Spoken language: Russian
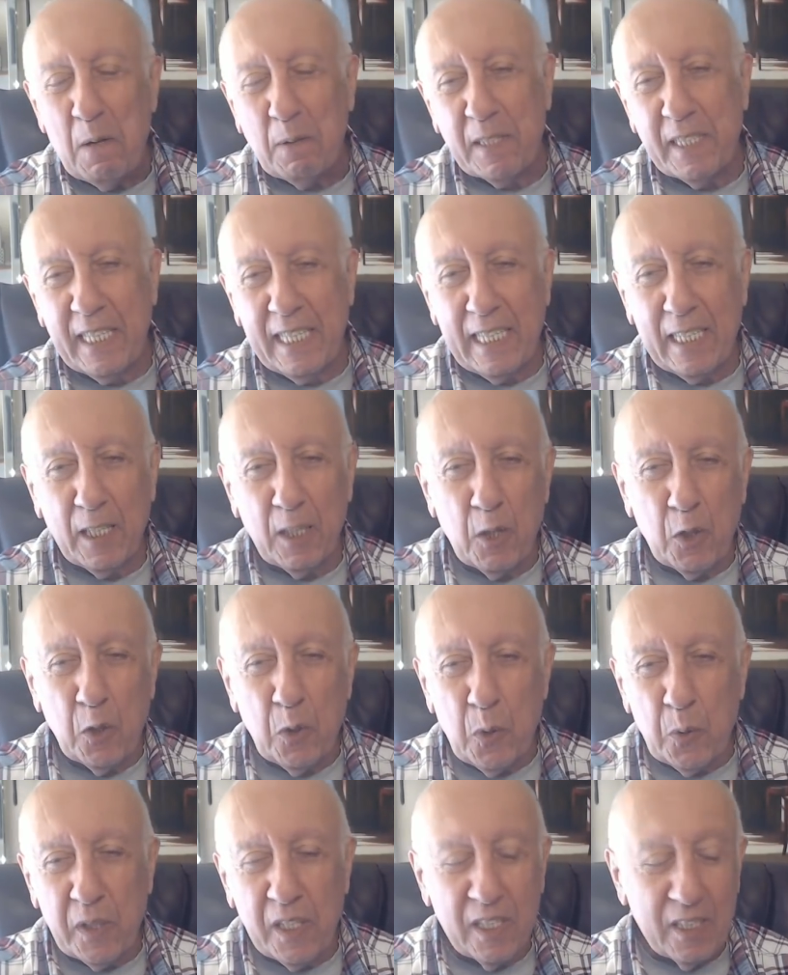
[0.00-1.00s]

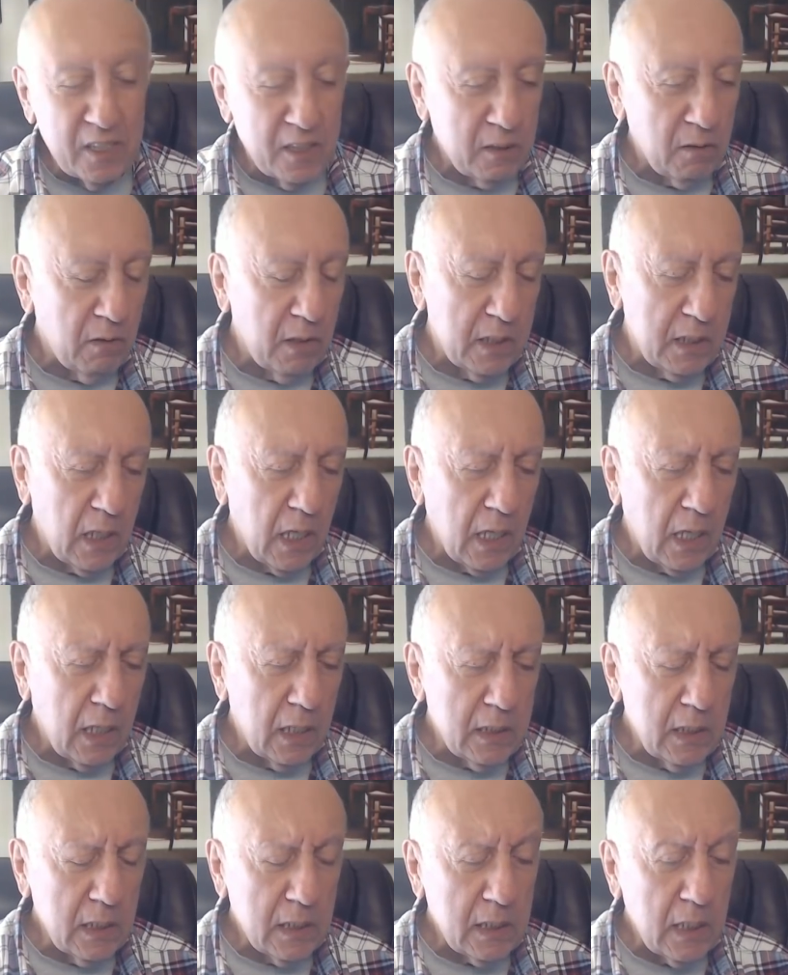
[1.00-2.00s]
Гитлер-Югенда, называйте как
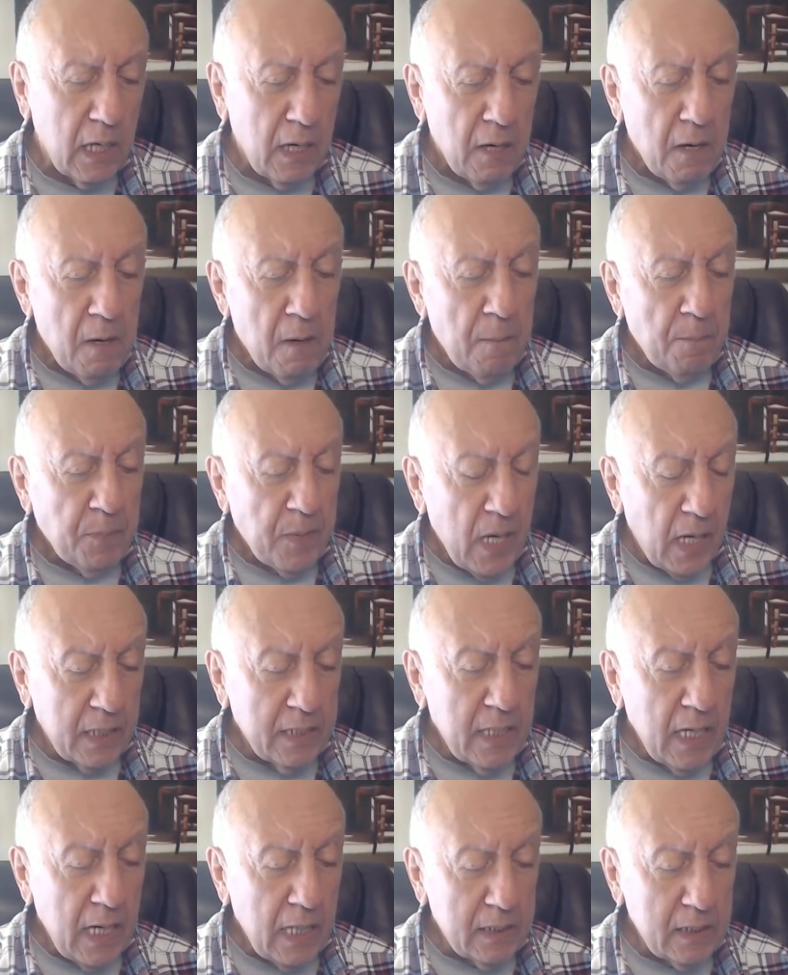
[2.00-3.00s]
хотите,
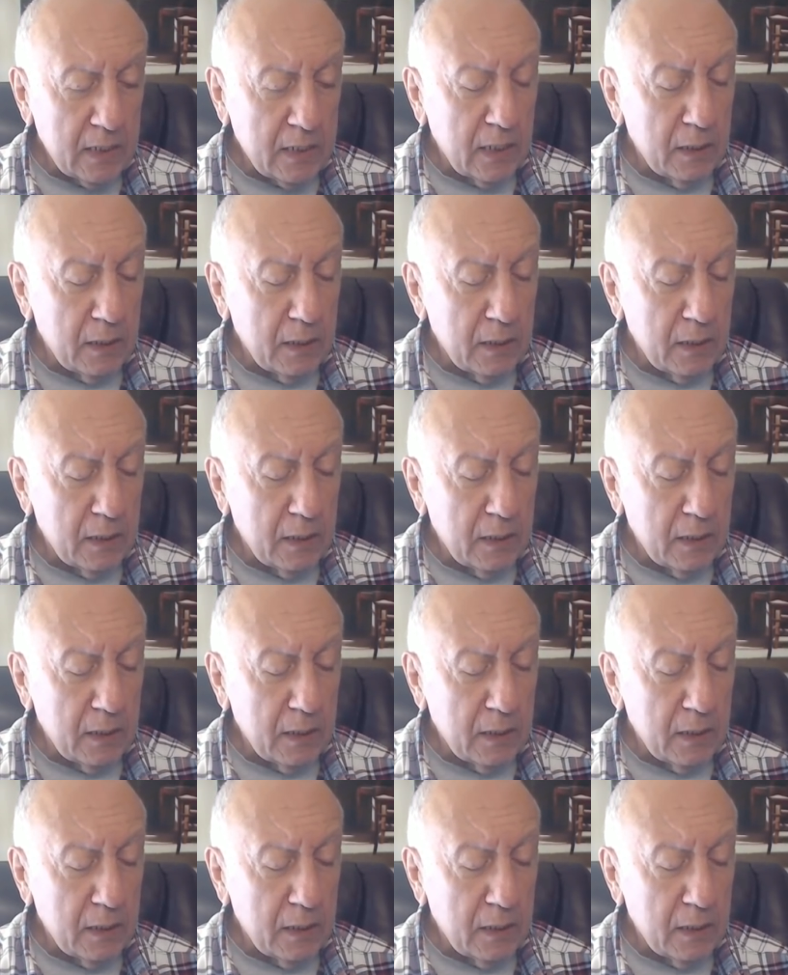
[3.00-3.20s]
она, так сказать,